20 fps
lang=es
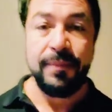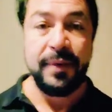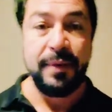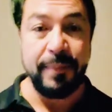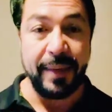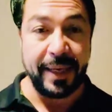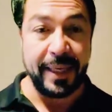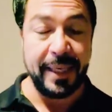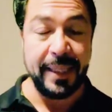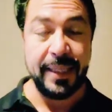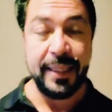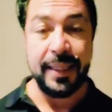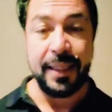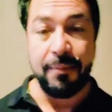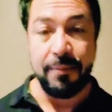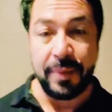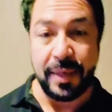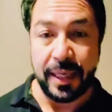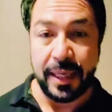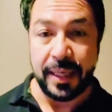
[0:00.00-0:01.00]
Imagínate
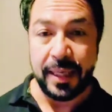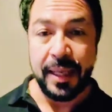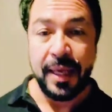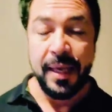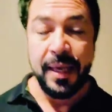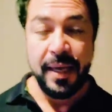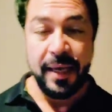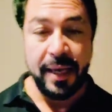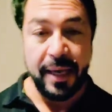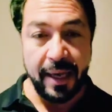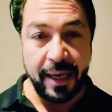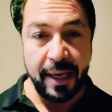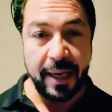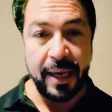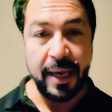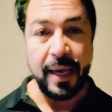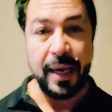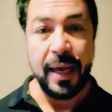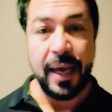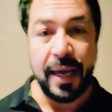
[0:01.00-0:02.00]
también,
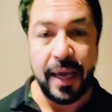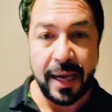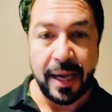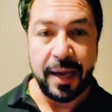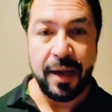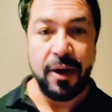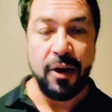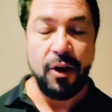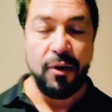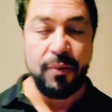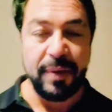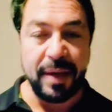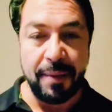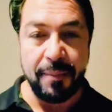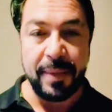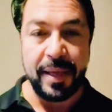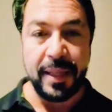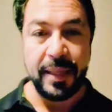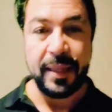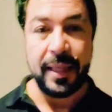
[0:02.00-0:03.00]
eh,
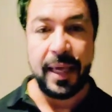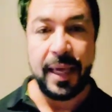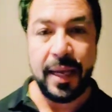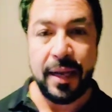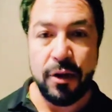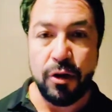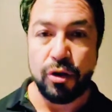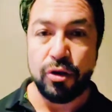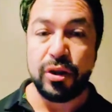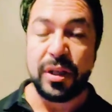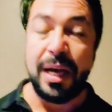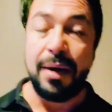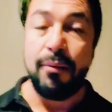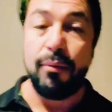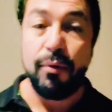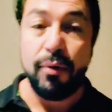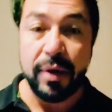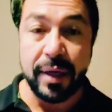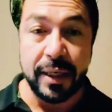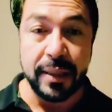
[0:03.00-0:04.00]
obviamente, los
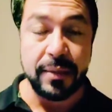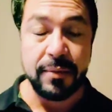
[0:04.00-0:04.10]
sabores.